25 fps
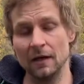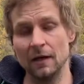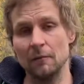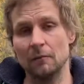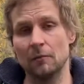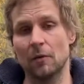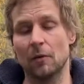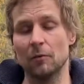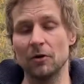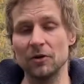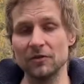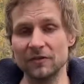
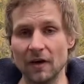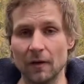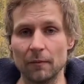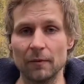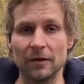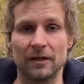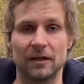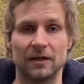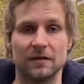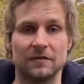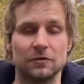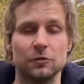Man muss
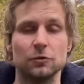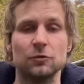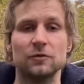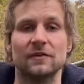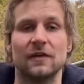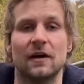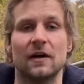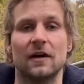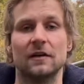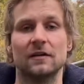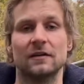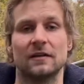aber dazu
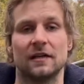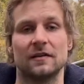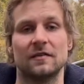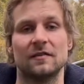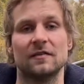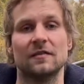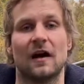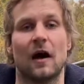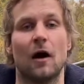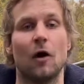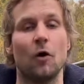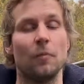sagen, dass
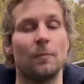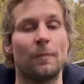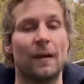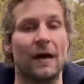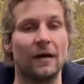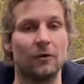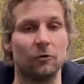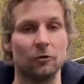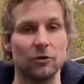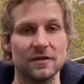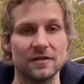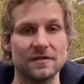es auch
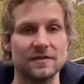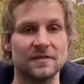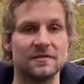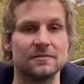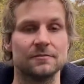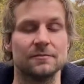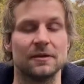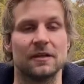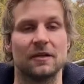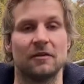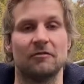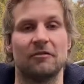bei uns
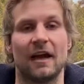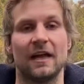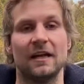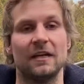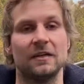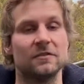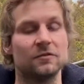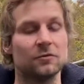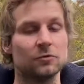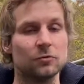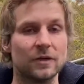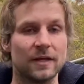
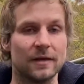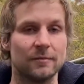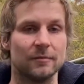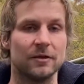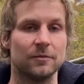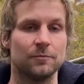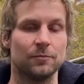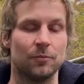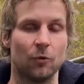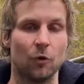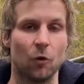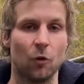mittlerweile
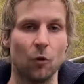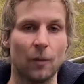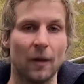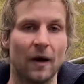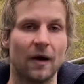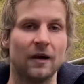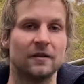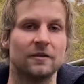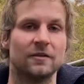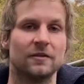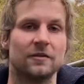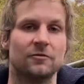zunehmend
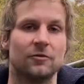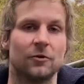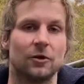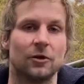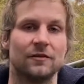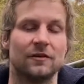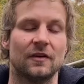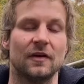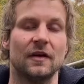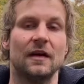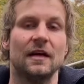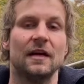beobachtet
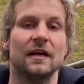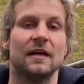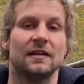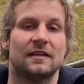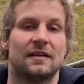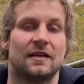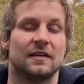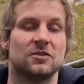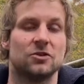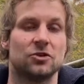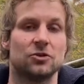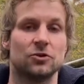wird,
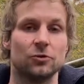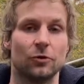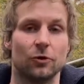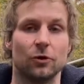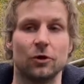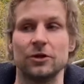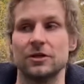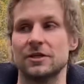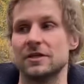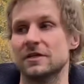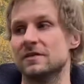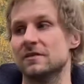dass
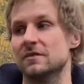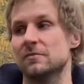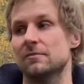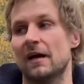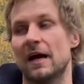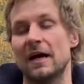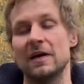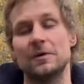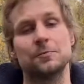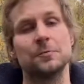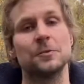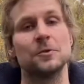Störche zum
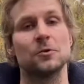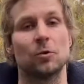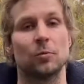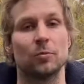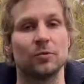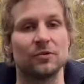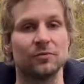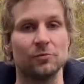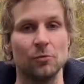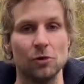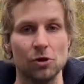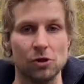Beispiel nur
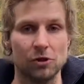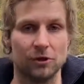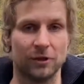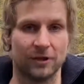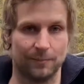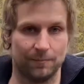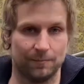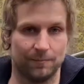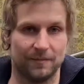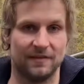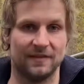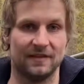bis
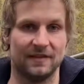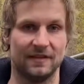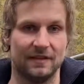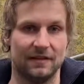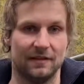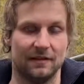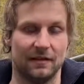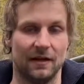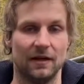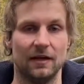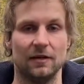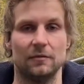Müllkippen
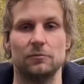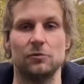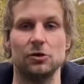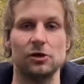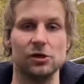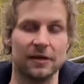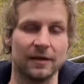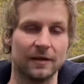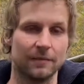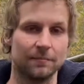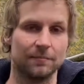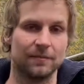ziehen. Ja,
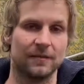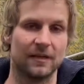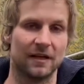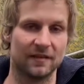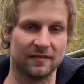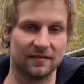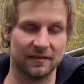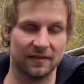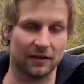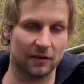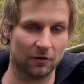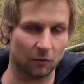Müllkippen, da
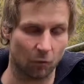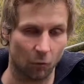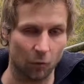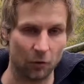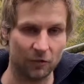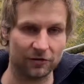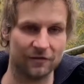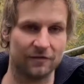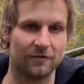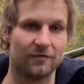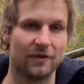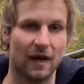ist eine
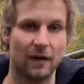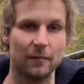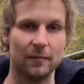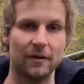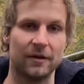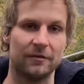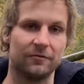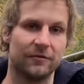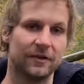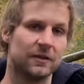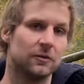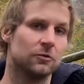große
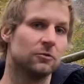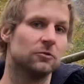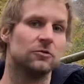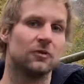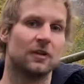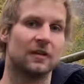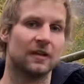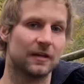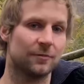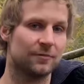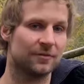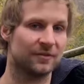Wärmeentwicklung,
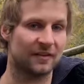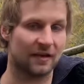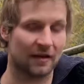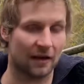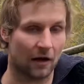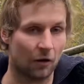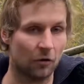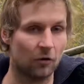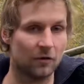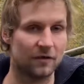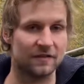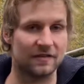dort gibt es dann
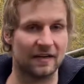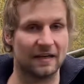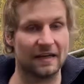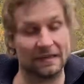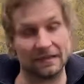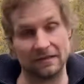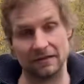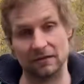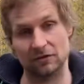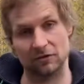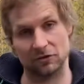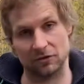auch
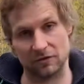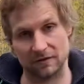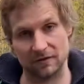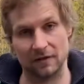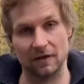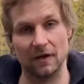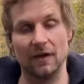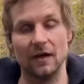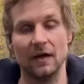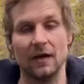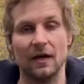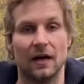Insekten
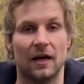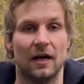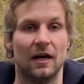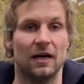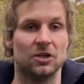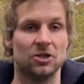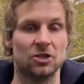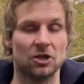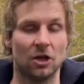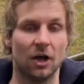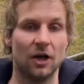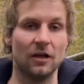und
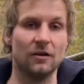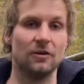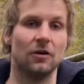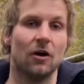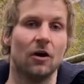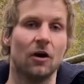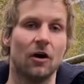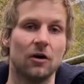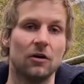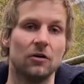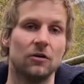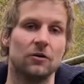äh,
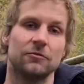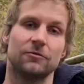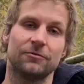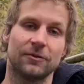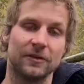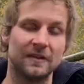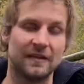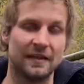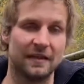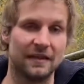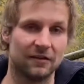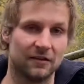Schadenager und
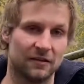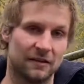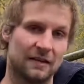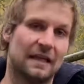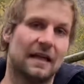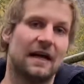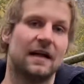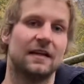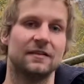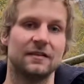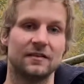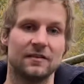von denen
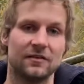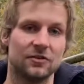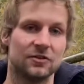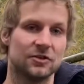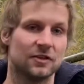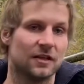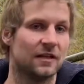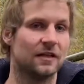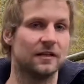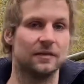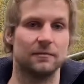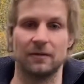ernähren die sich
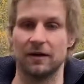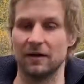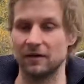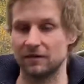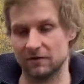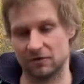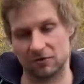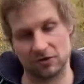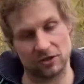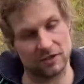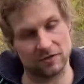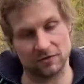dann, die machen
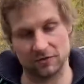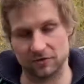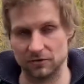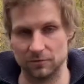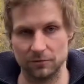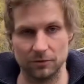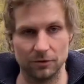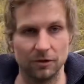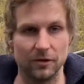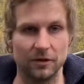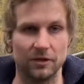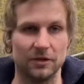sich also
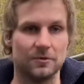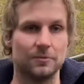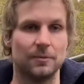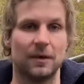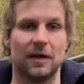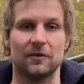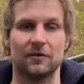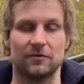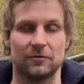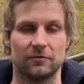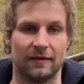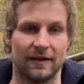die Mühe nicht
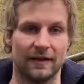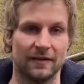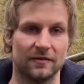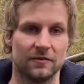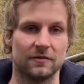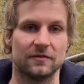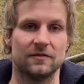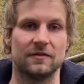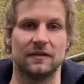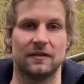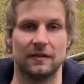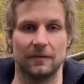mehr so weit zu
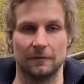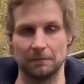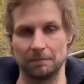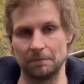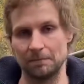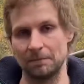ziehen.